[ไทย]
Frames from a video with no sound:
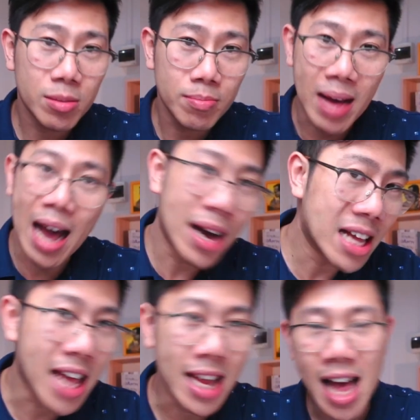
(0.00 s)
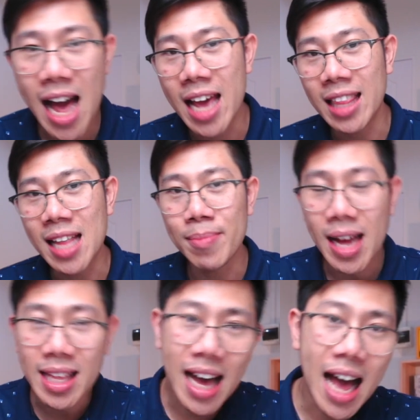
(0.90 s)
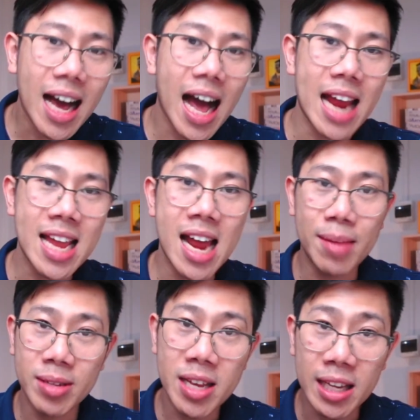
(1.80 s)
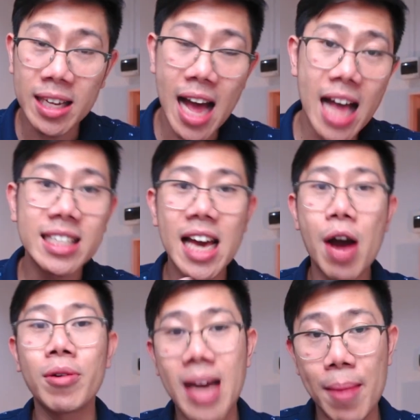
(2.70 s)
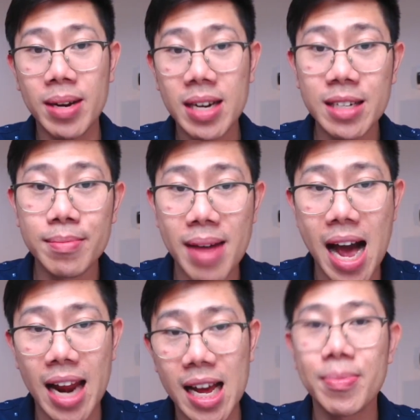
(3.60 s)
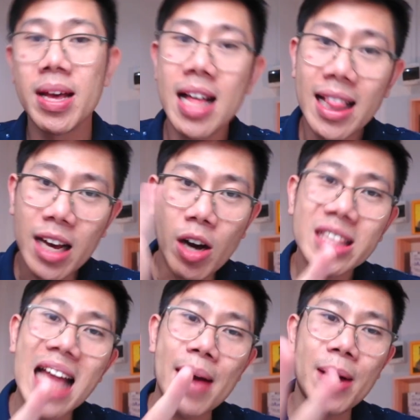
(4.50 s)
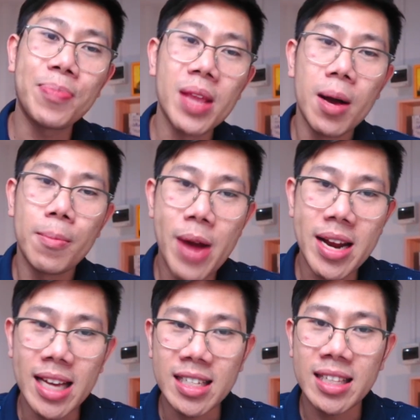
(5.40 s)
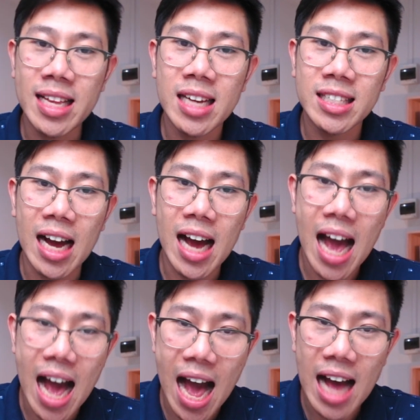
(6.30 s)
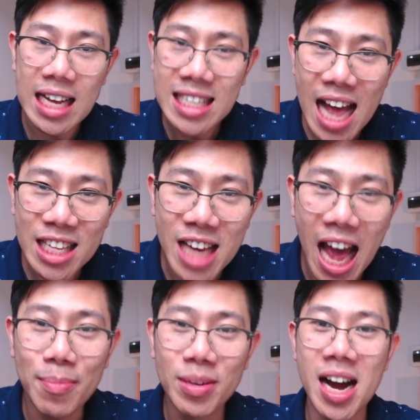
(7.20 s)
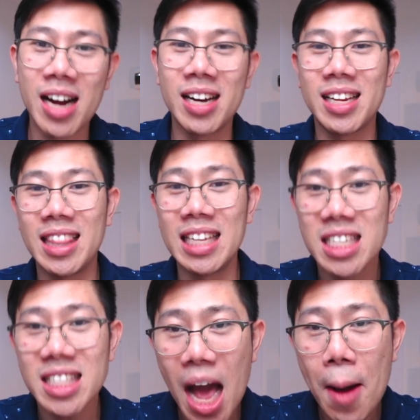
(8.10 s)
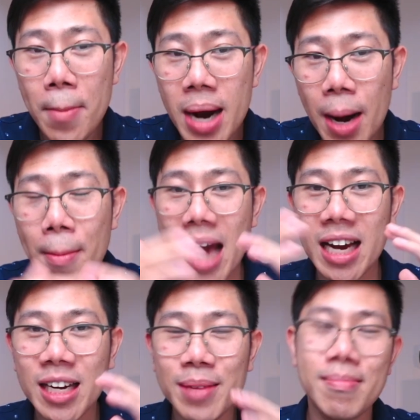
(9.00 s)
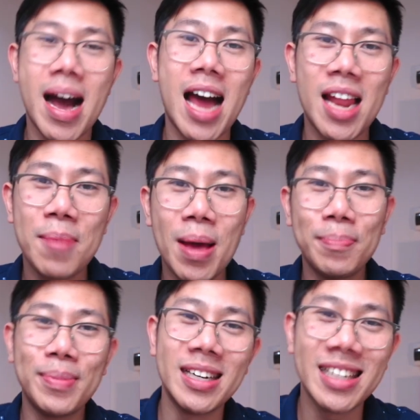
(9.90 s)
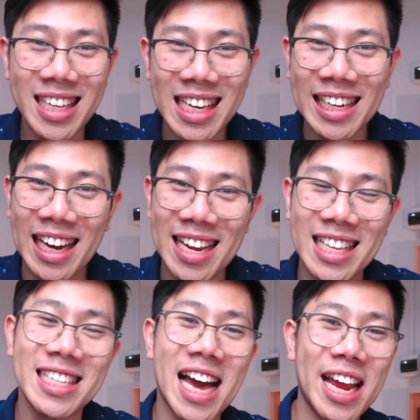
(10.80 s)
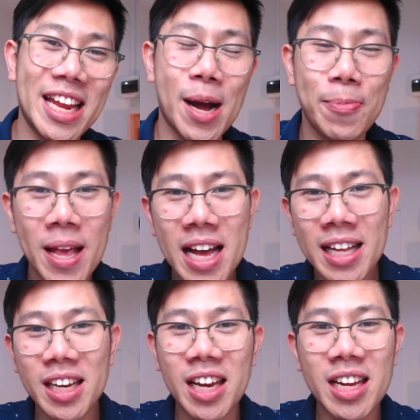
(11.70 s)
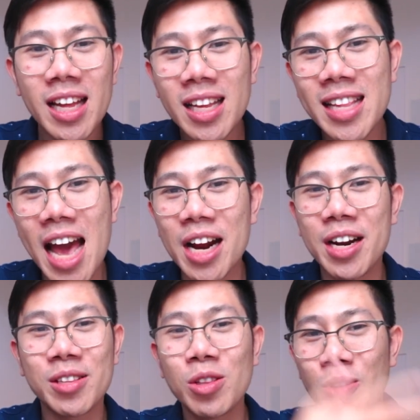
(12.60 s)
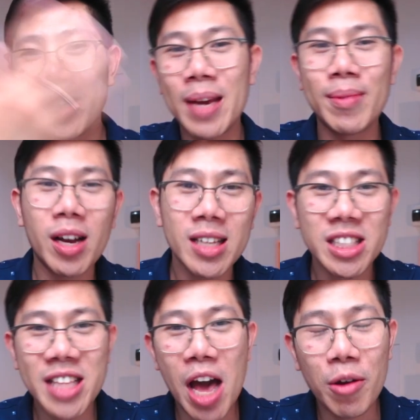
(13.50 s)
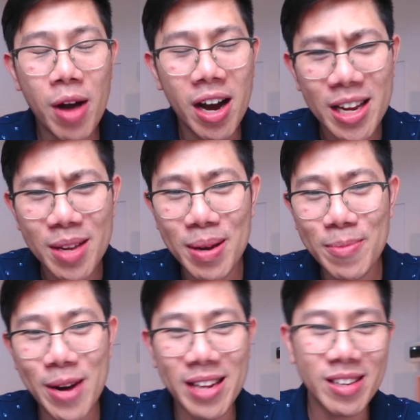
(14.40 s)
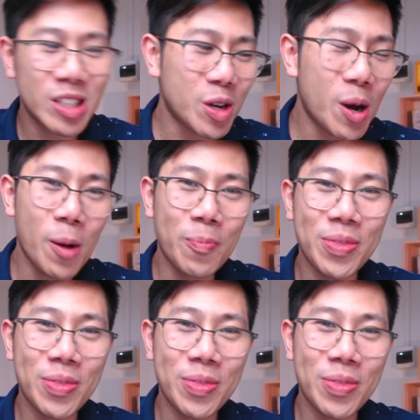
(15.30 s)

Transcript: พักอาศัยได้ทำการค้าขายได้และจะได้เงินค่าเช่ากลับคืนมานะครับและข้อ3ครับเบรนเนี่ยจะเน้นอสังหาย่านชานเมือง หรือสร้างเมืองใหม่ขึ้นมา แล้วเป็นพื้นที่ขนาดใหญ่นะครับแต่กี้เนี่ยตั้งแต่ต้นต้นคิดเราก็จะแซวกันว่าเฮ้ยทำไมเบรนถึงชอบ